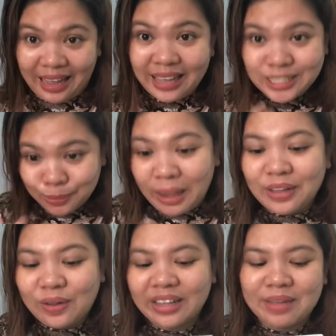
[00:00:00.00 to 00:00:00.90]
Explain
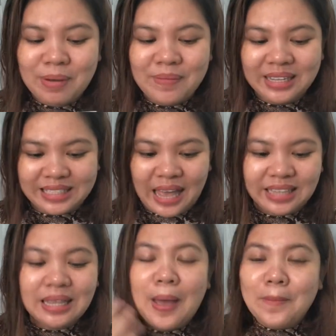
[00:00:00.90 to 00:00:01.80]
ko lang na mabilis,
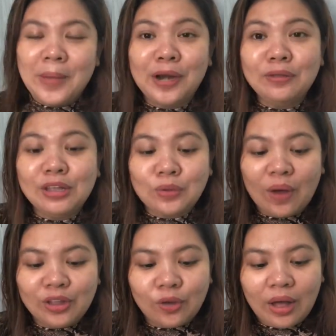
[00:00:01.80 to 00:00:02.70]
guys. Meron
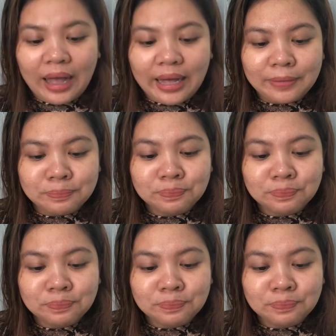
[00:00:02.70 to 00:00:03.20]
itong ano, uh,